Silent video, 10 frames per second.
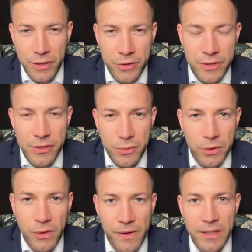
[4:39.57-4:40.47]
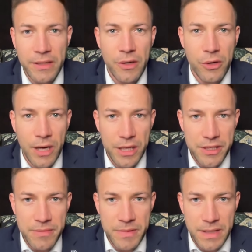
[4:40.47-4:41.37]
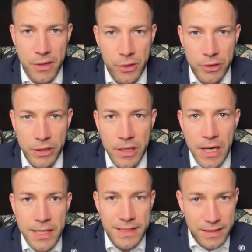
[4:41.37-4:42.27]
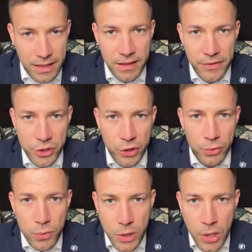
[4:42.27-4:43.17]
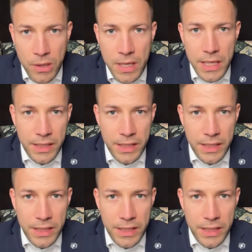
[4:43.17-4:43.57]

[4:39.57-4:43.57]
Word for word: rozdyskutowany organizm zachodni zastanawia się długo,